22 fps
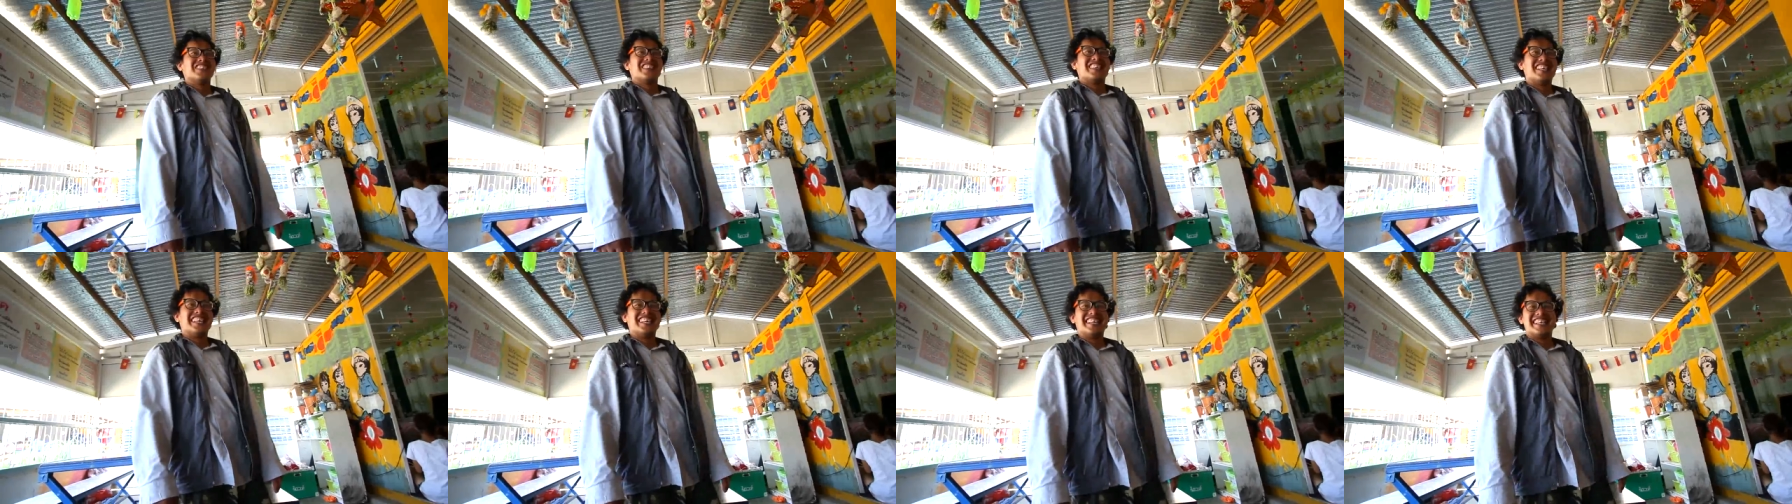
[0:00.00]

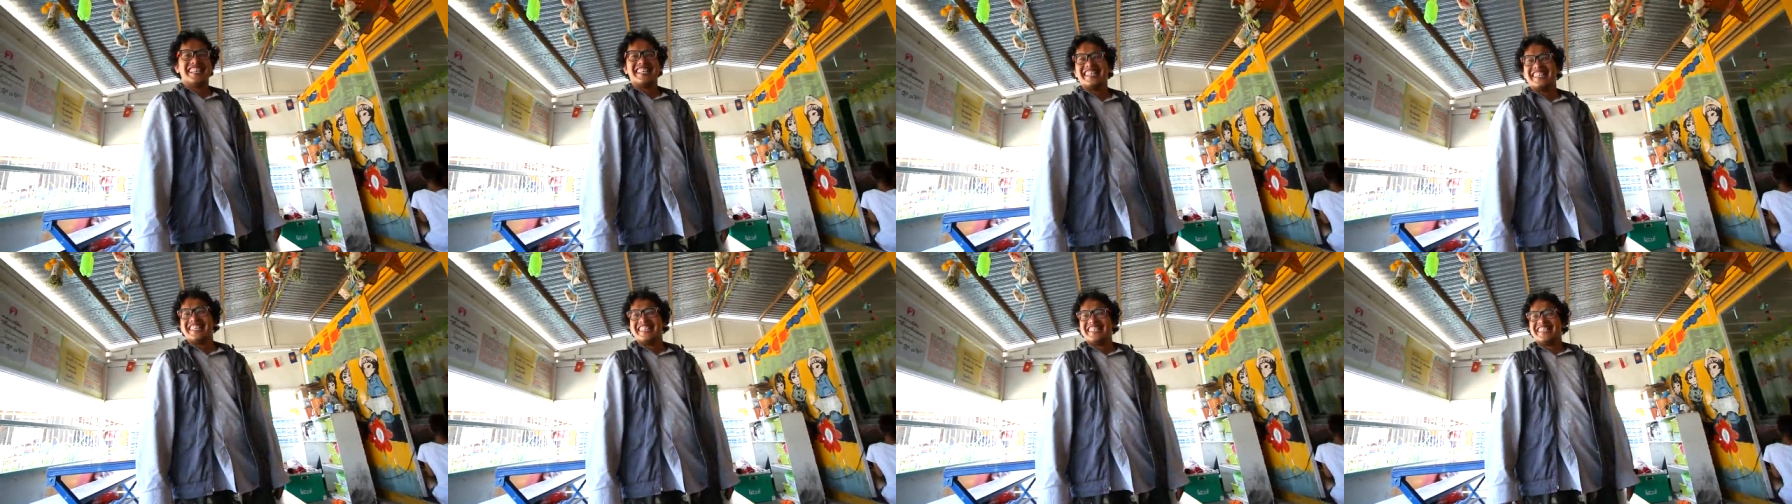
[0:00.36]
ที่
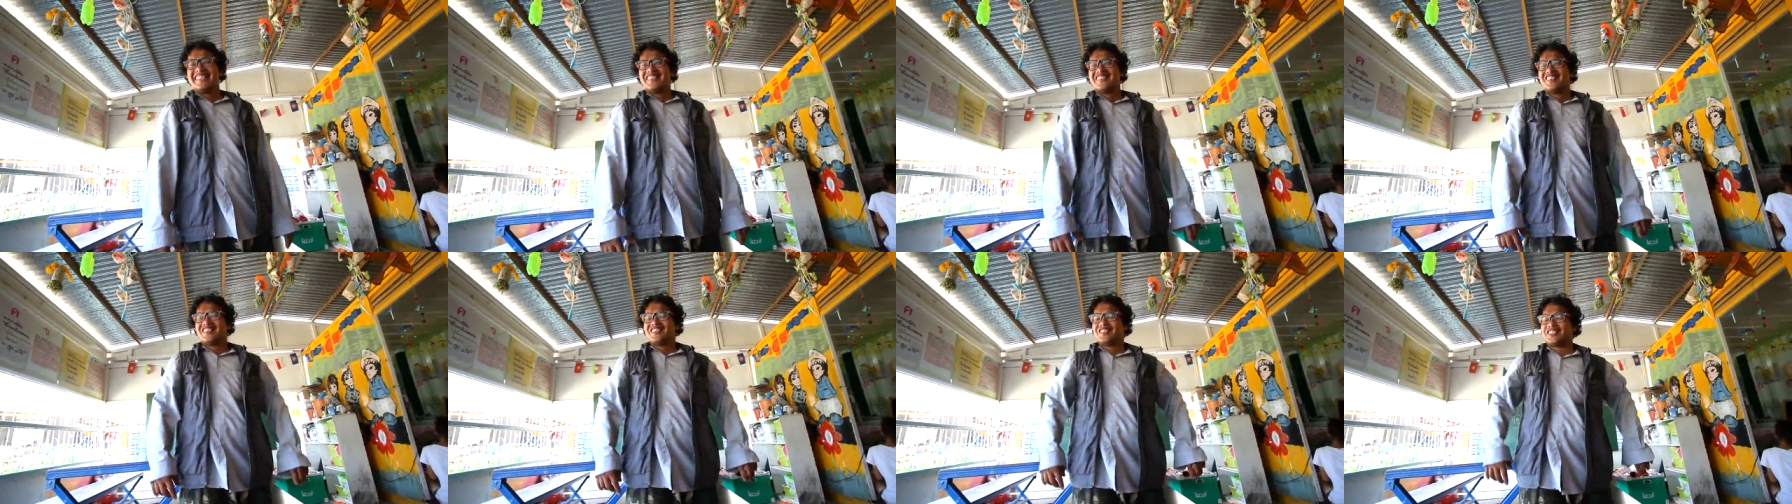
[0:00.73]
ได้รับ
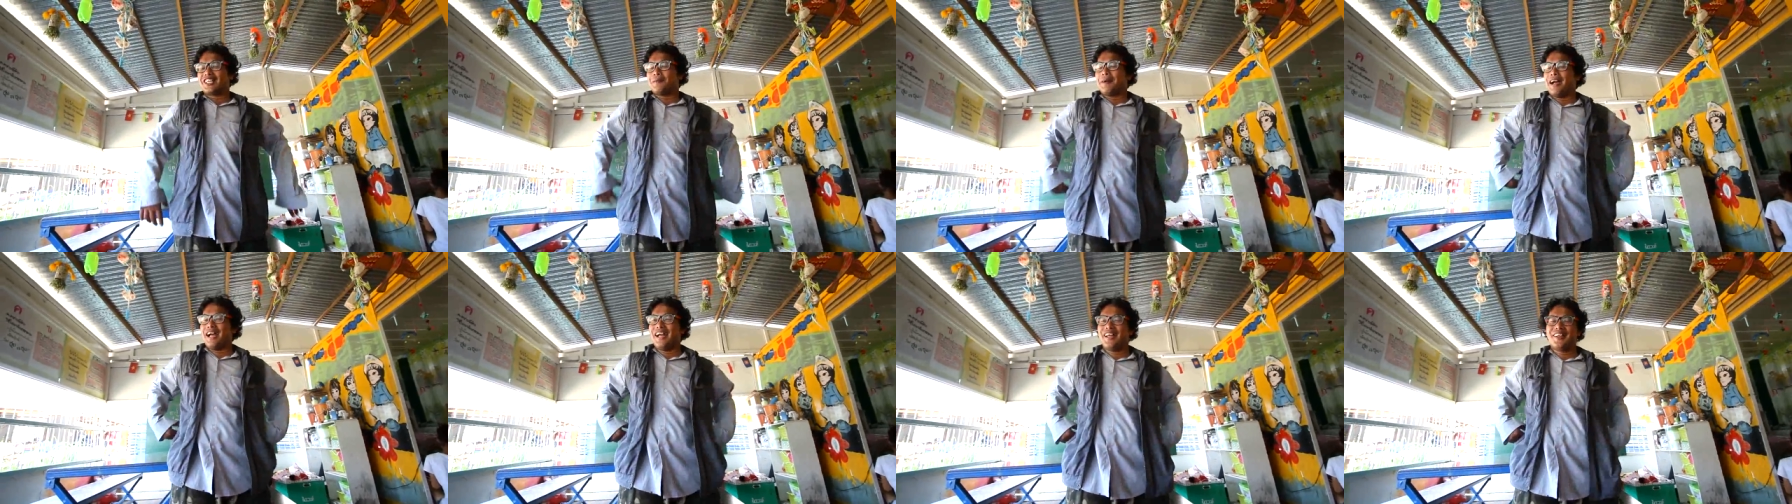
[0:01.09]
จากผู้
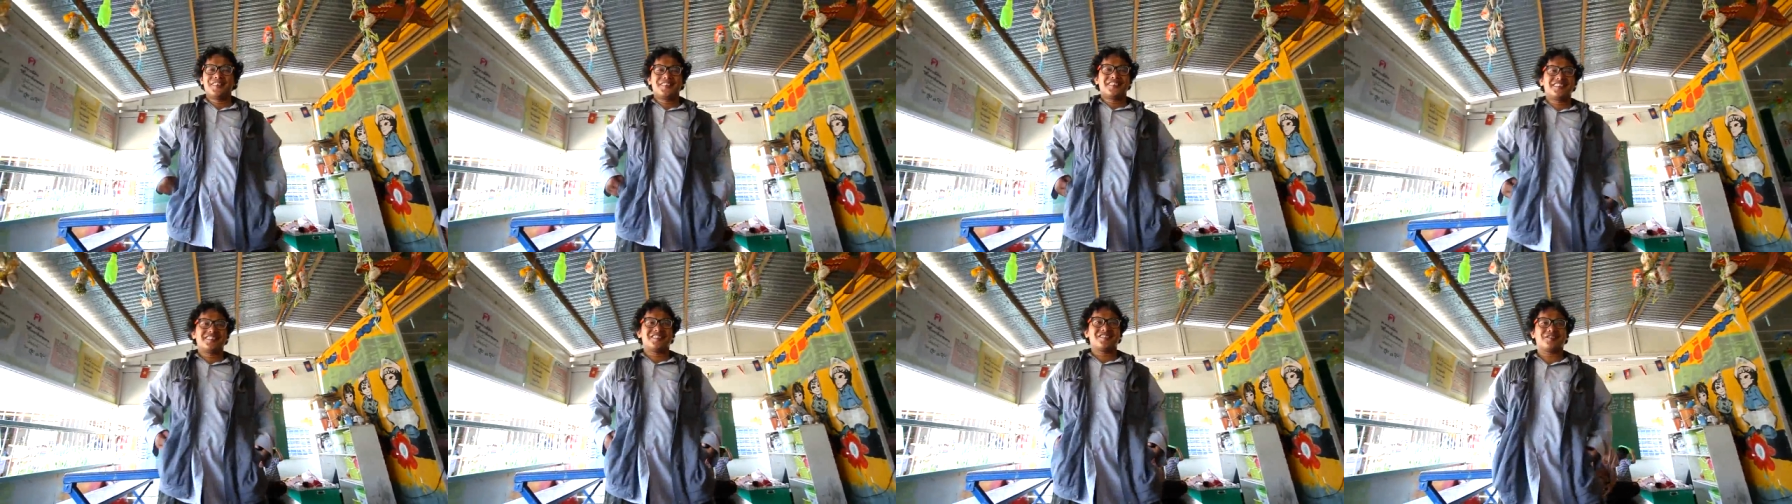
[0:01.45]
รับ
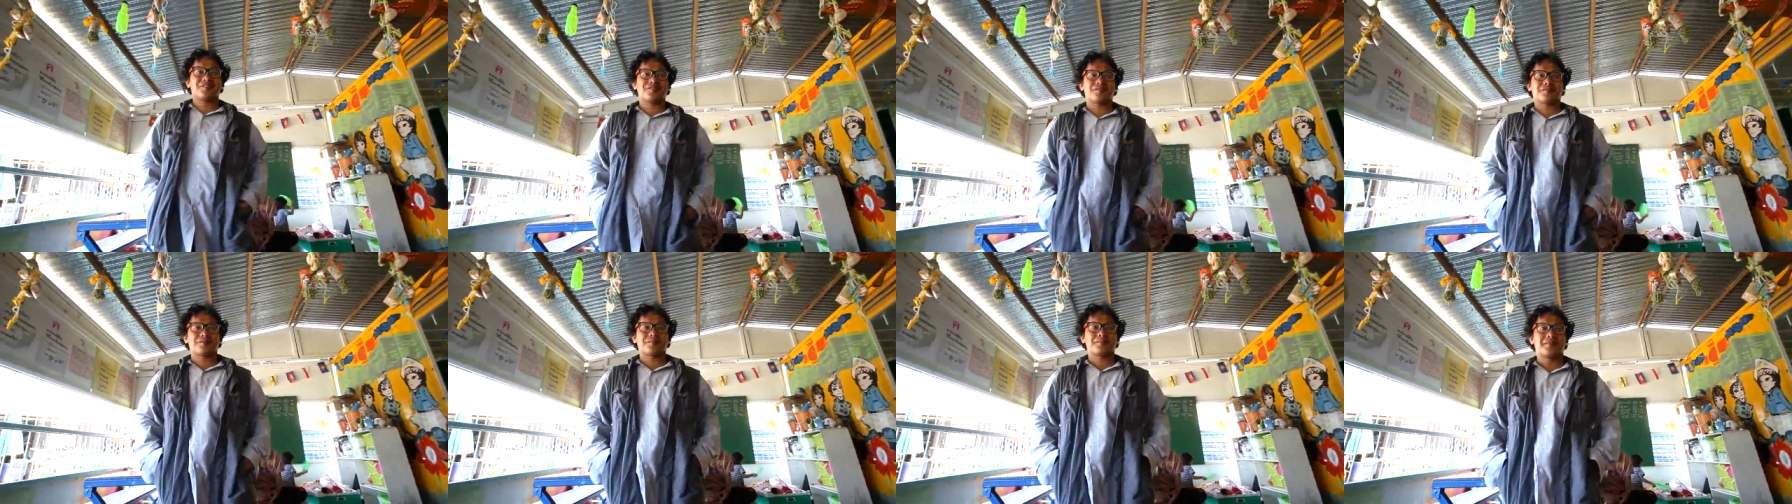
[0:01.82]
ก็มีค
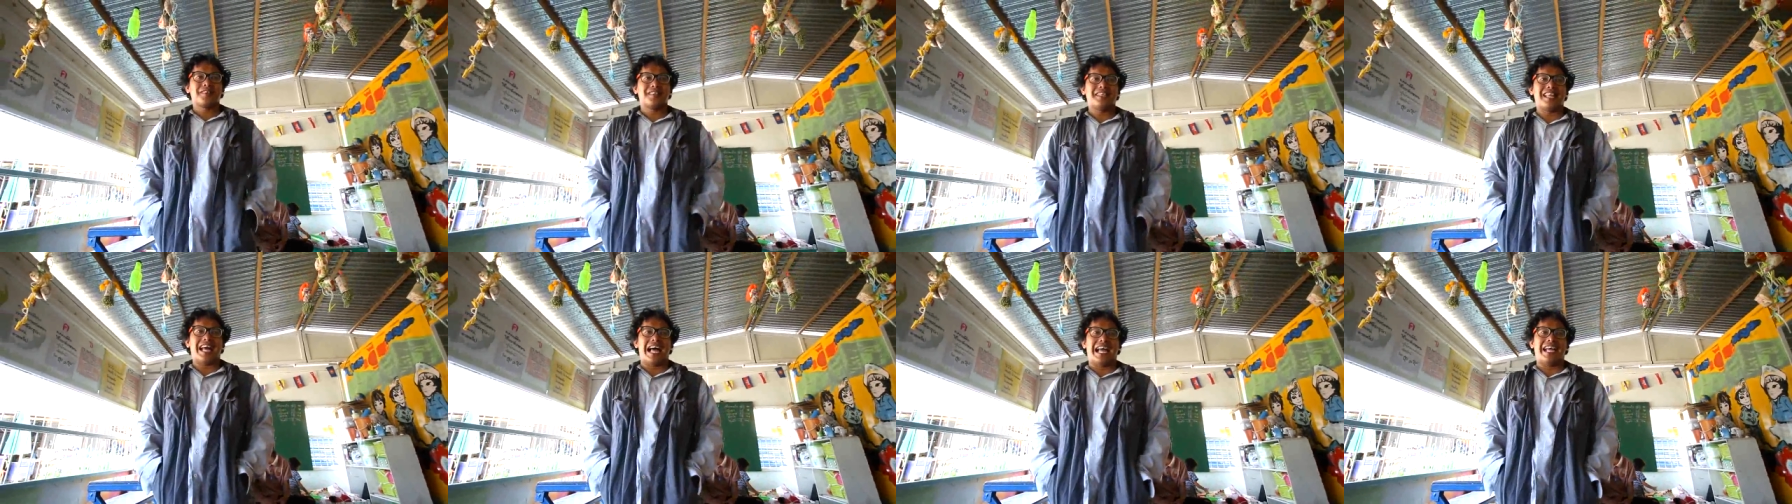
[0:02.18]
วามสุข
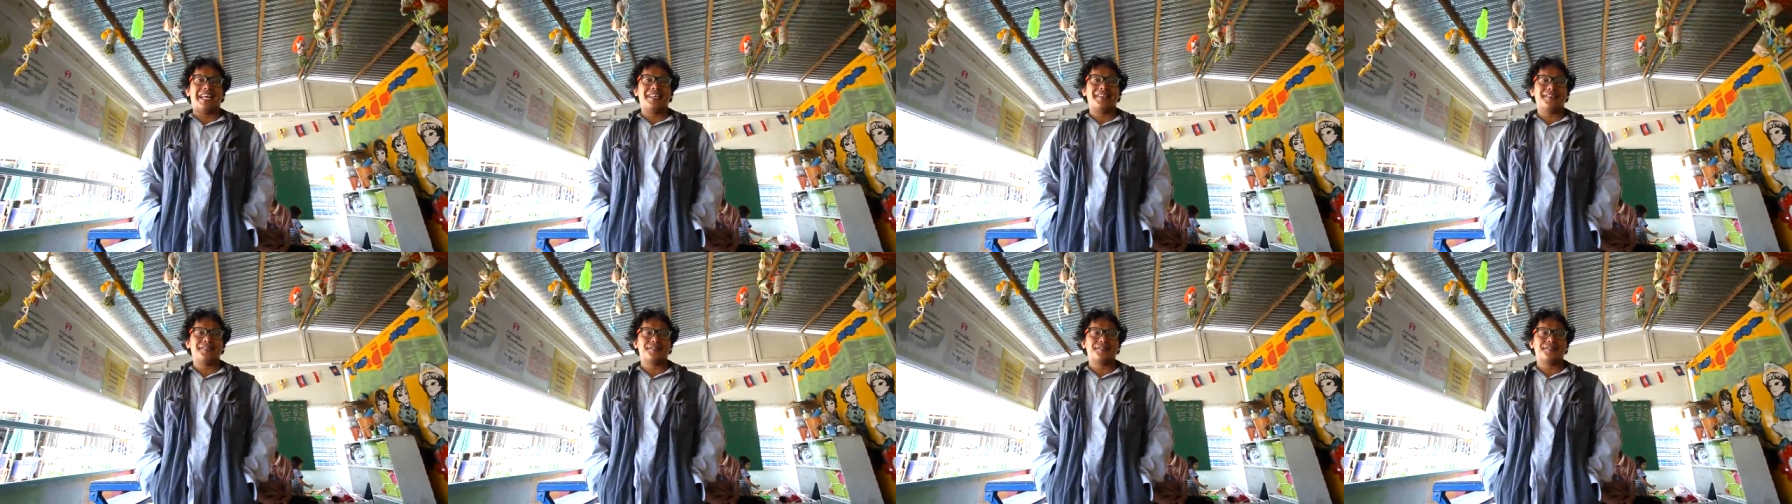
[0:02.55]
แล้ว